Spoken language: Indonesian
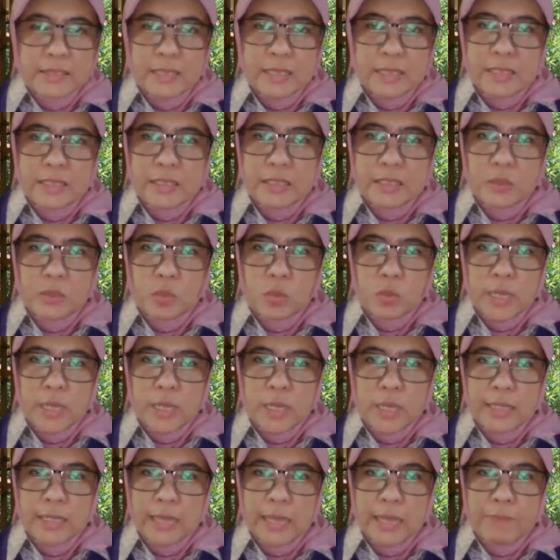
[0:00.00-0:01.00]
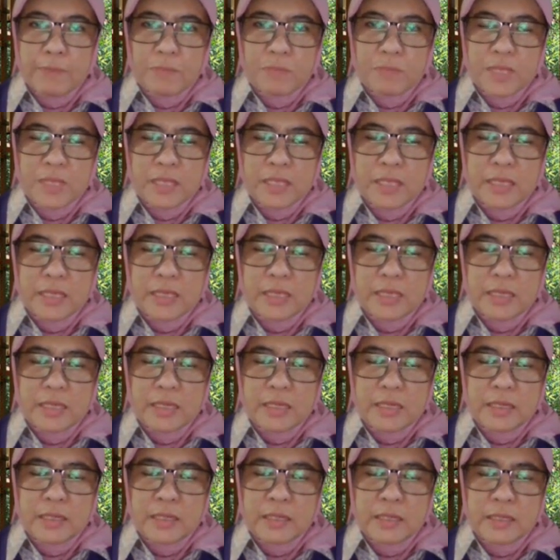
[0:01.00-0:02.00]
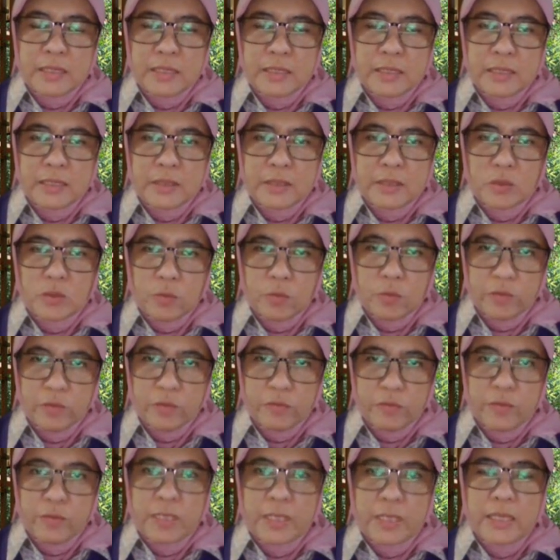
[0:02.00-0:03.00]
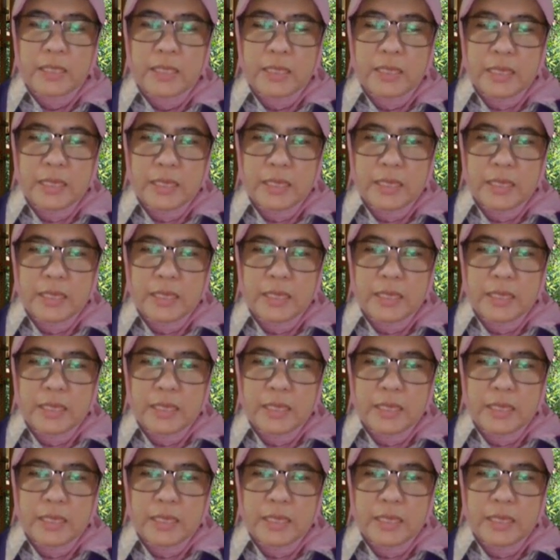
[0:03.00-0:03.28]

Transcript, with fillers: Teki mm-hmm. 26 di Sofifi